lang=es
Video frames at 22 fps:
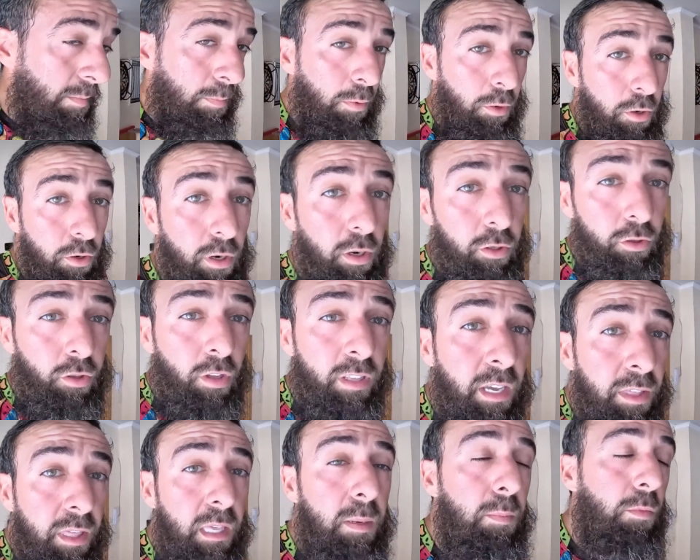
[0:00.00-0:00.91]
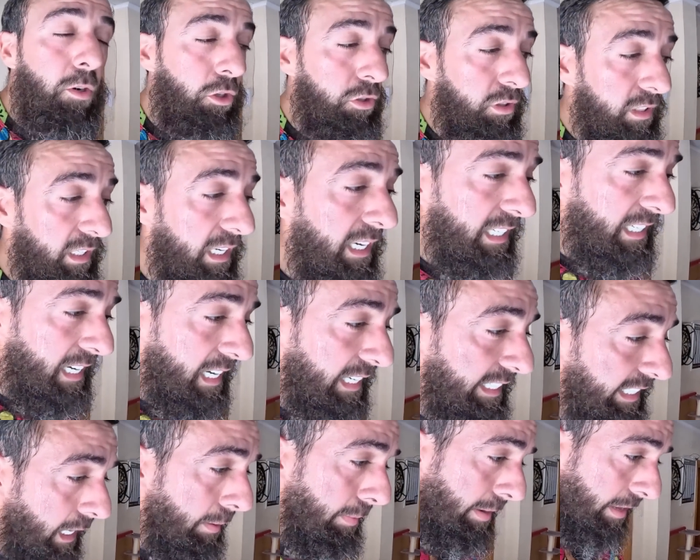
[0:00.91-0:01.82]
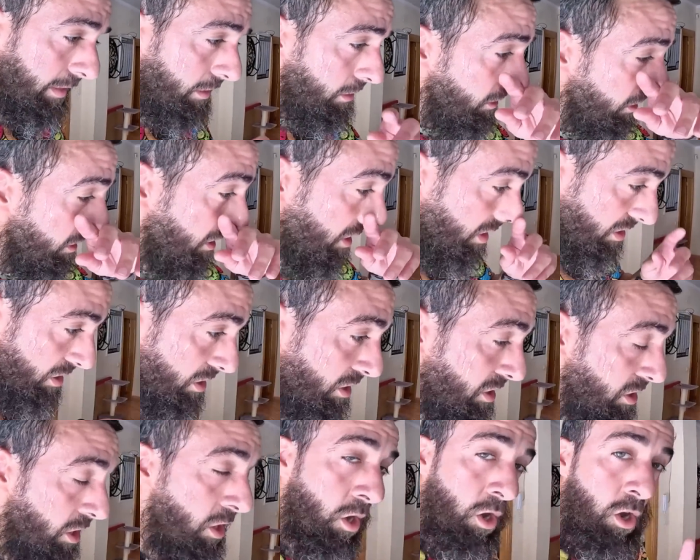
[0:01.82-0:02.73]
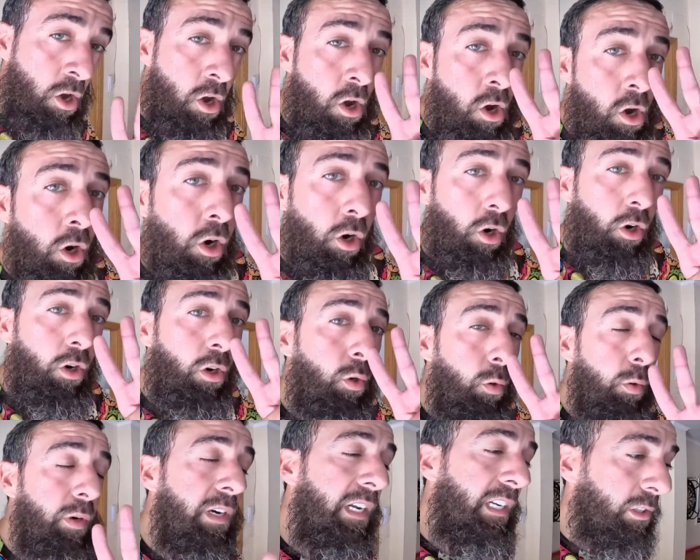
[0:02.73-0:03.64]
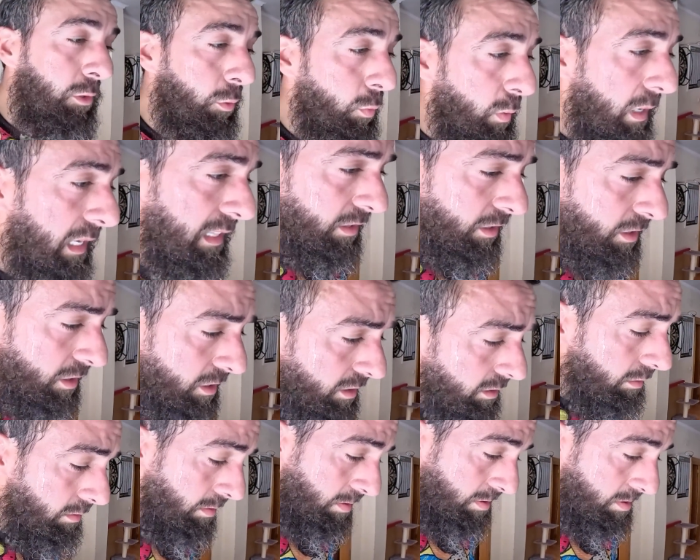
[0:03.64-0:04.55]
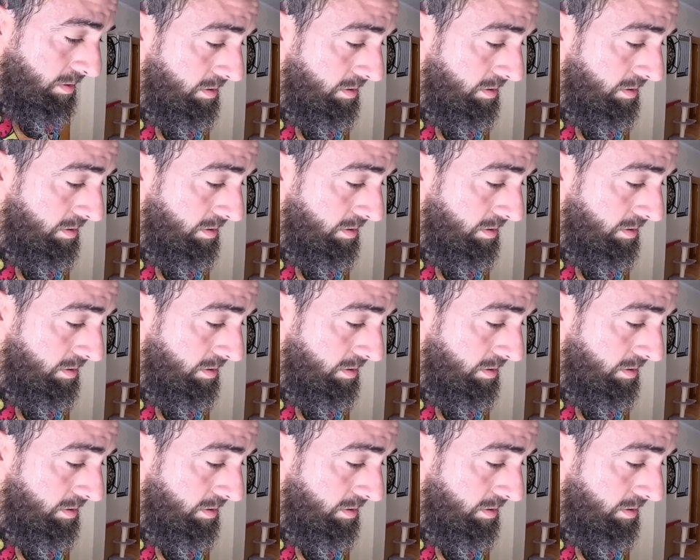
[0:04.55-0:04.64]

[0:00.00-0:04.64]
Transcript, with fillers: pero el otro día hicimos 3 el sábado, hoy lunes 4,